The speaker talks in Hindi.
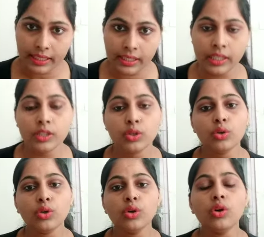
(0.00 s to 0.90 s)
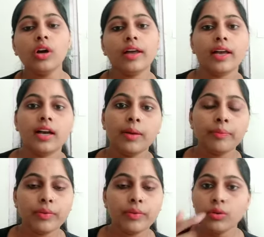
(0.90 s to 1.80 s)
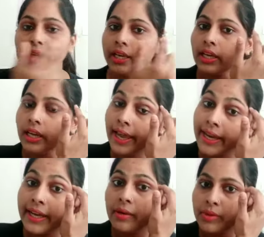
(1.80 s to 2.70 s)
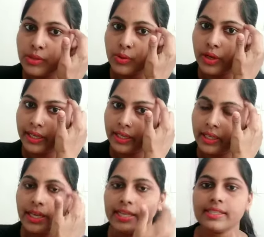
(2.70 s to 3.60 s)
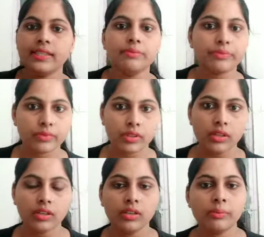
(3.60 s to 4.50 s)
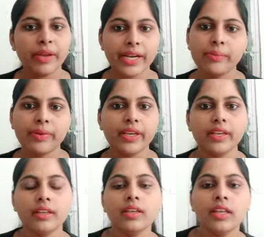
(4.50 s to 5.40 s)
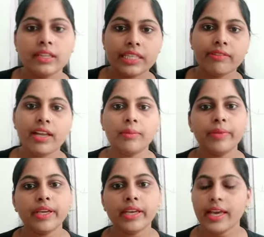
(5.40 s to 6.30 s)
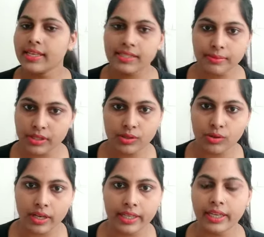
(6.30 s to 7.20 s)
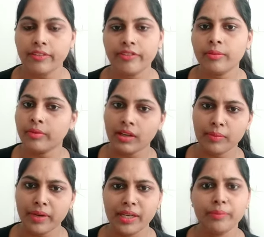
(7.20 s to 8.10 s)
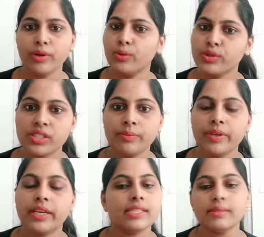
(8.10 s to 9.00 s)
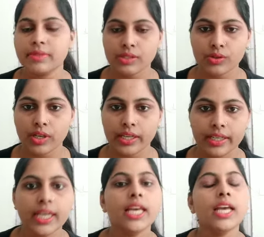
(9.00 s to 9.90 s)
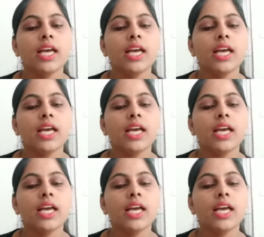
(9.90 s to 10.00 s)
हैं तो आप उन्हें हैंगर में सुखाइए ऐसे बेड पे दीवार पे ऐसे मत सुखाइए या फिर अलमारी पे कुर्सी पे ऐसे मत सुखाइए